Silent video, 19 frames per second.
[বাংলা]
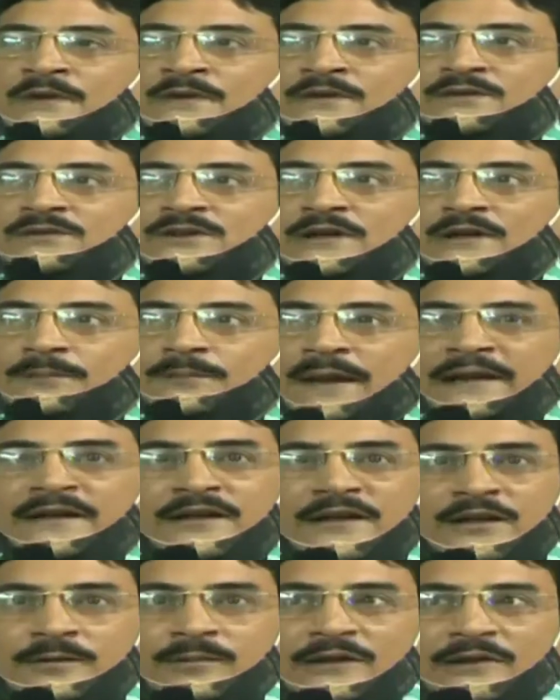যারা
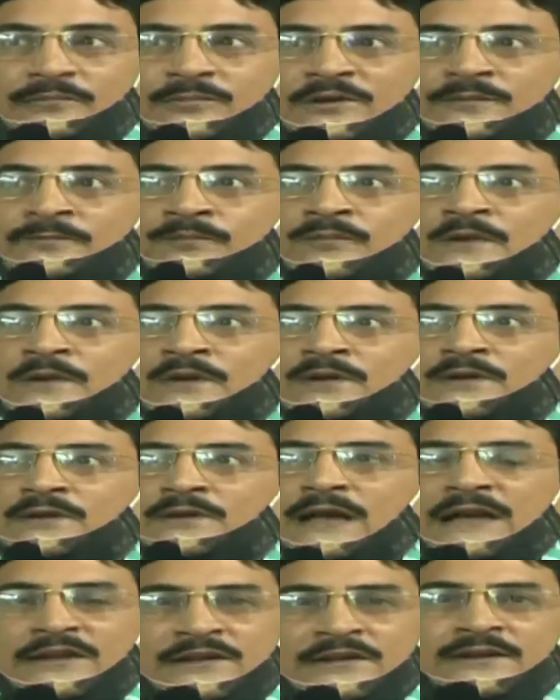প্যান্ডেল বাঁধবে
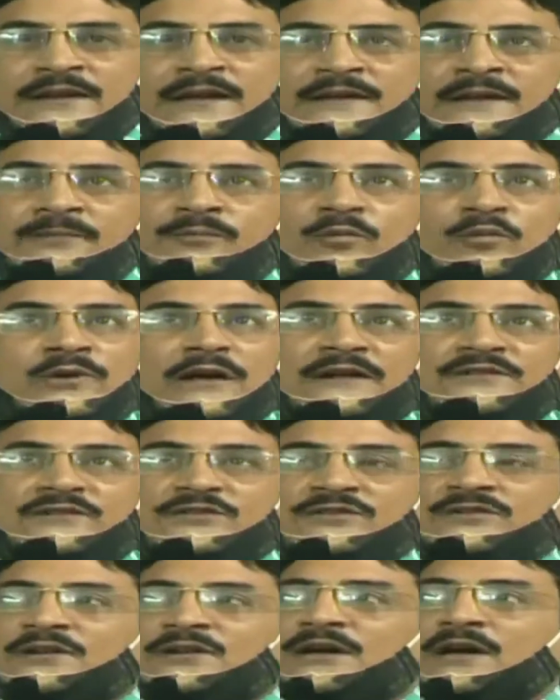তাদেরকে একটা বোনাস
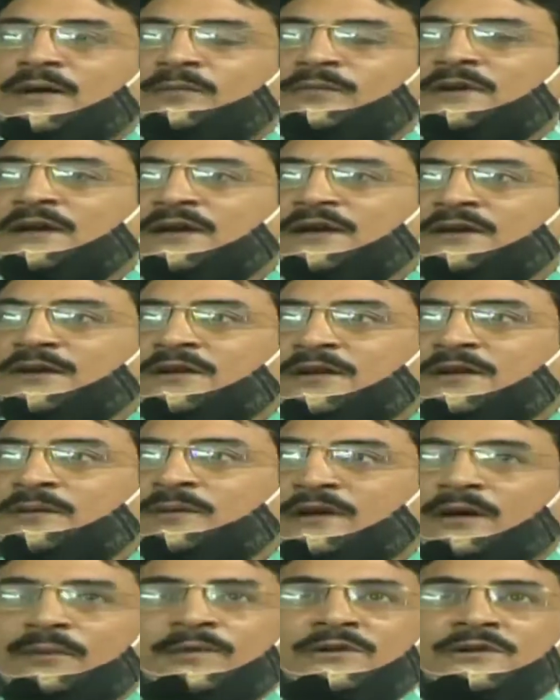আমরা
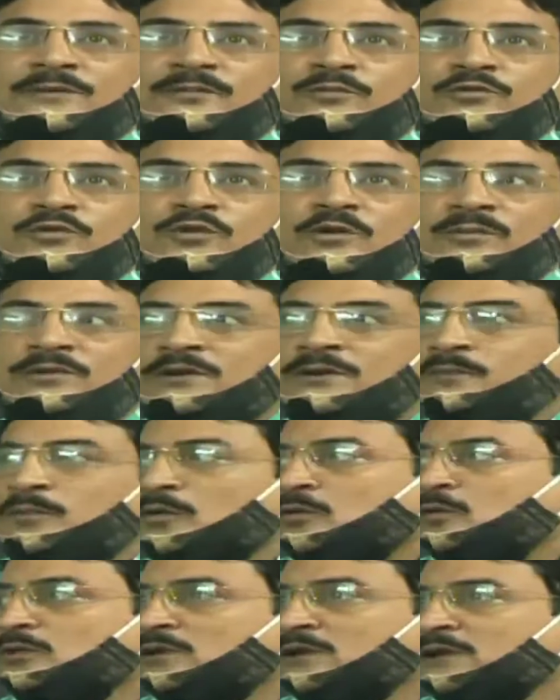এবার আমাদের পুজো কমিটির
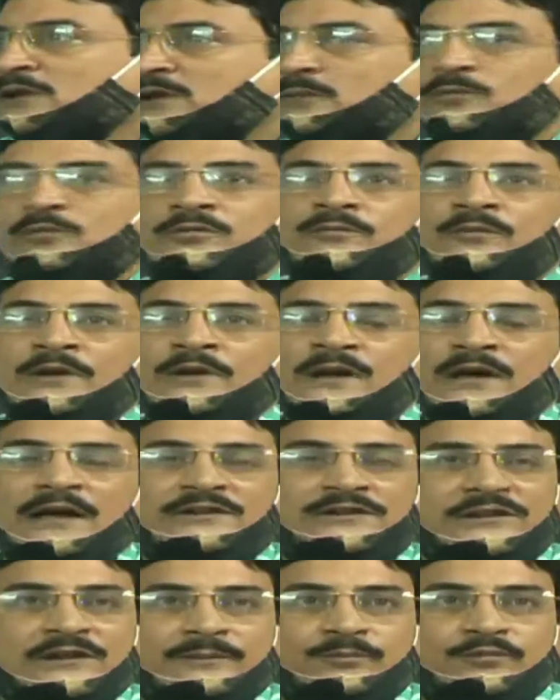পক্ষ থেকে দেব
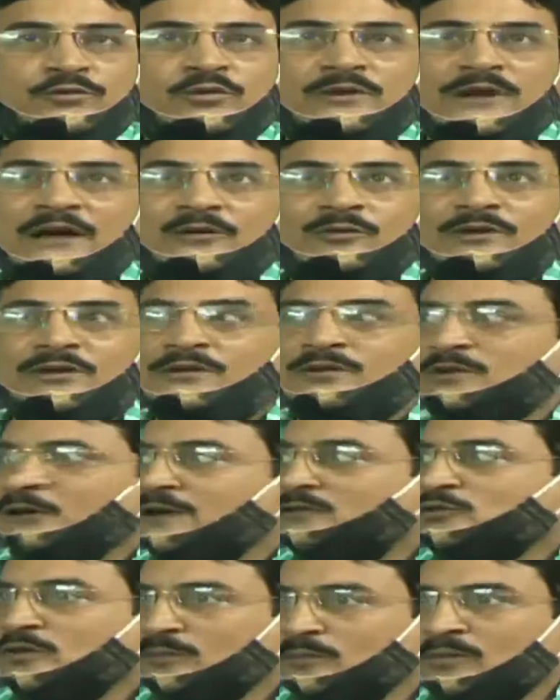আর সেটা পুজো না করলে তো
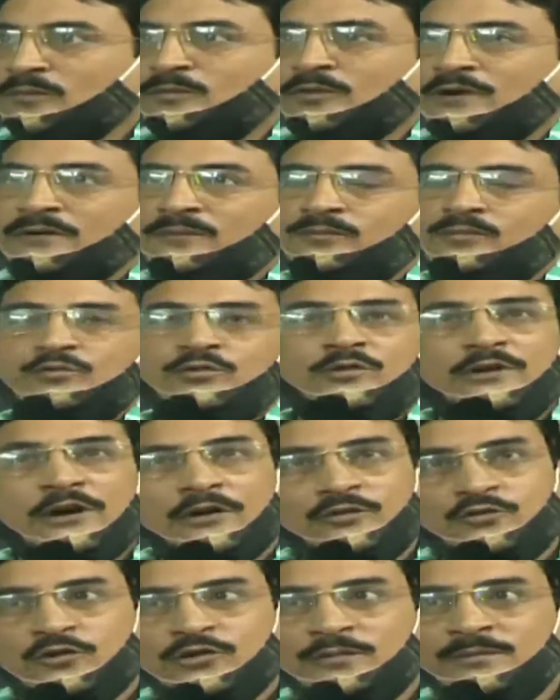দেওয়া সম্ভব না
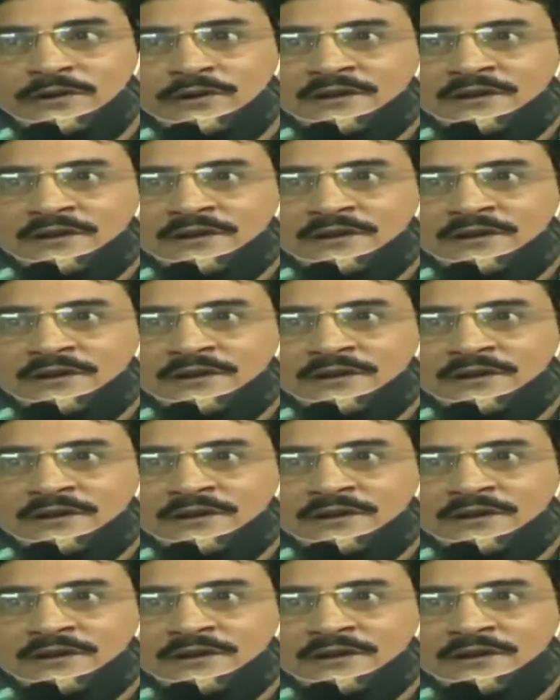পুজোটাও চলবে